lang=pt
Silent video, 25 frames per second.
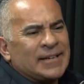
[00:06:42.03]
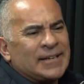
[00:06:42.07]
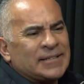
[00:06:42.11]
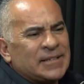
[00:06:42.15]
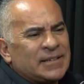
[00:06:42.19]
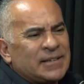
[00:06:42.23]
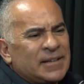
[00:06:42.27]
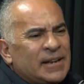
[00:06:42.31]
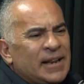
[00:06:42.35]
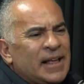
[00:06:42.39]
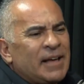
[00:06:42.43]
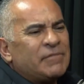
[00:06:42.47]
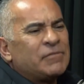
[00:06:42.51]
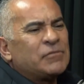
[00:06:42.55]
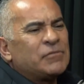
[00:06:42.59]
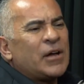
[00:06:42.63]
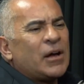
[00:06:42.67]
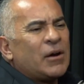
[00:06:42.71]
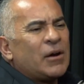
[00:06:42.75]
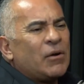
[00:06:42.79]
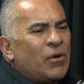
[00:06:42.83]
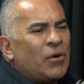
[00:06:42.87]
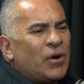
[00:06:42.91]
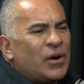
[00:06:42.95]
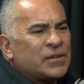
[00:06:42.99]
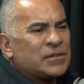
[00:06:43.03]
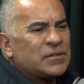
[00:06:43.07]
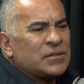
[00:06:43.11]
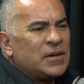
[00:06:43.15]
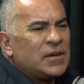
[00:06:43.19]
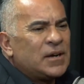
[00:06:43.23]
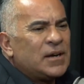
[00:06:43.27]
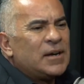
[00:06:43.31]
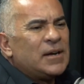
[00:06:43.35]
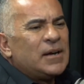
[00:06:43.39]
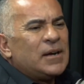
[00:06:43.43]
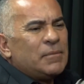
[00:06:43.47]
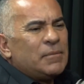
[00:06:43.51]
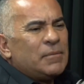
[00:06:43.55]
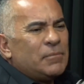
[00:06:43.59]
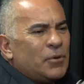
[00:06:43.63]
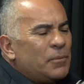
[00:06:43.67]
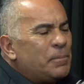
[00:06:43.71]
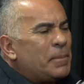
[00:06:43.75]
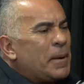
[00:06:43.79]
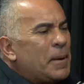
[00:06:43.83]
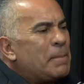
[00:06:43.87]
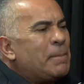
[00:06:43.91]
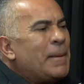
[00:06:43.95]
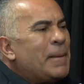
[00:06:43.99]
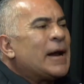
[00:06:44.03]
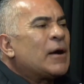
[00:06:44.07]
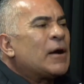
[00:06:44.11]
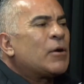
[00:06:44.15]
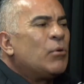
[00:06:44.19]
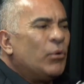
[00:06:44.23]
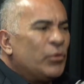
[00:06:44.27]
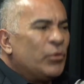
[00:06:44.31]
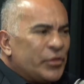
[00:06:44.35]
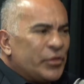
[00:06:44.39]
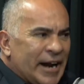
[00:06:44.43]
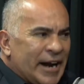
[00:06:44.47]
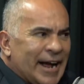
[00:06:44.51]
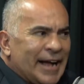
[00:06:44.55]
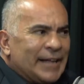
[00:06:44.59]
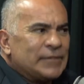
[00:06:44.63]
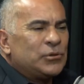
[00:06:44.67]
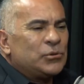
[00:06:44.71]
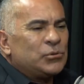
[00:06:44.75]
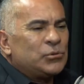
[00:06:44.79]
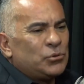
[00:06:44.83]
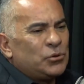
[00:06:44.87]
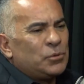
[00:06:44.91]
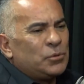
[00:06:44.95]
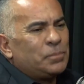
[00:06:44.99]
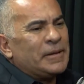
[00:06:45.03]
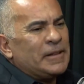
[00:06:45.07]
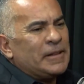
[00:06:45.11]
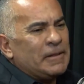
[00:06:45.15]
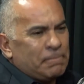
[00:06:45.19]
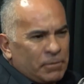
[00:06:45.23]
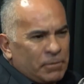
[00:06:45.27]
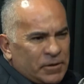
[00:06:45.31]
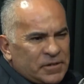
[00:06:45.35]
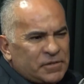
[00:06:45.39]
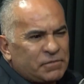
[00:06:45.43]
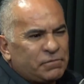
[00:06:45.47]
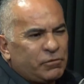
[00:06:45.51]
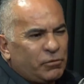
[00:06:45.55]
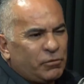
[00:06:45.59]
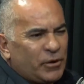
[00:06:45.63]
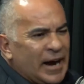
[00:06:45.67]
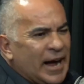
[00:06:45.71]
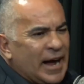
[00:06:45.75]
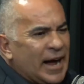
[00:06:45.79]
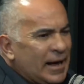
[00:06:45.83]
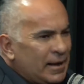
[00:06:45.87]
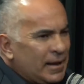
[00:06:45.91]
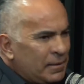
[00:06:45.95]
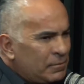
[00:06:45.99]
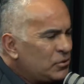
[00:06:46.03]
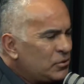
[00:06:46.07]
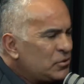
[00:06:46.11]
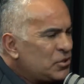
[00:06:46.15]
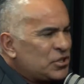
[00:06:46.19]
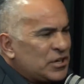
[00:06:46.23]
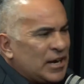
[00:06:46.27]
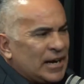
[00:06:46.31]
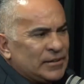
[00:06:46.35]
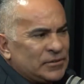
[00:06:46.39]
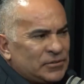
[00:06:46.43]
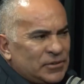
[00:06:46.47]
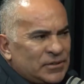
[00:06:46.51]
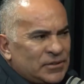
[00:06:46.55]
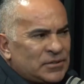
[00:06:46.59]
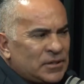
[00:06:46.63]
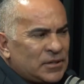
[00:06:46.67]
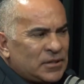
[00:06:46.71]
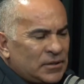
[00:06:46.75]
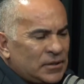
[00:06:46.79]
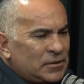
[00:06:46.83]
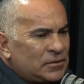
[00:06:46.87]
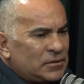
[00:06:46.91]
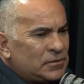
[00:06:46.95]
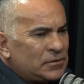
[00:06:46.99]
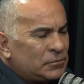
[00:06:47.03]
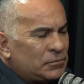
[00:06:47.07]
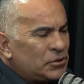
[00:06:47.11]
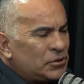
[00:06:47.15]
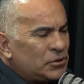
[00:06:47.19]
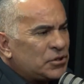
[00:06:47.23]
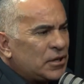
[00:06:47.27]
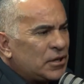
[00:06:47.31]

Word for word: Você leva um negócio, pô, prepara contrato, tudo para depois furar. É muito chato isso, é. entendeu? Muito é.